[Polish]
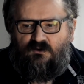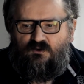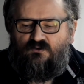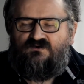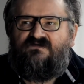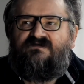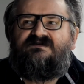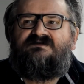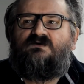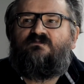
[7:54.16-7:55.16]
już w
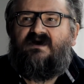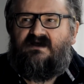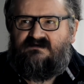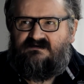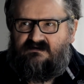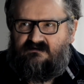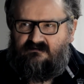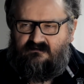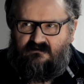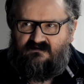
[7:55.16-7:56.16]
listopadzie
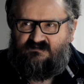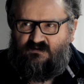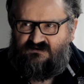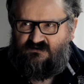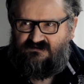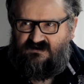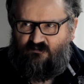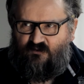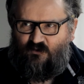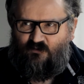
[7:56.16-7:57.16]
rozpoczną się
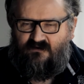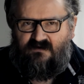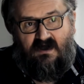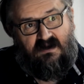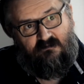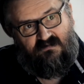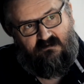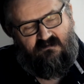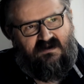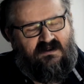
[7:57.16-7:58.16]
próby, ale
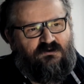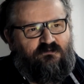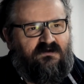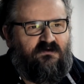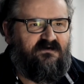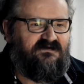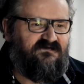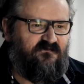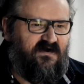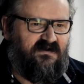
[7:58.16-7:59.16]
premiera dopiero
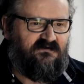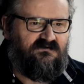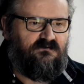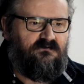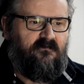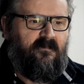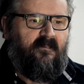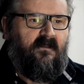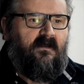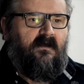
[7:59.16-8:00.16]
będzie w marcu.
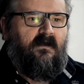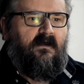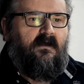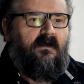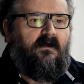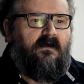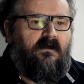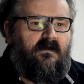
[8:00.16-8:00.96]
E,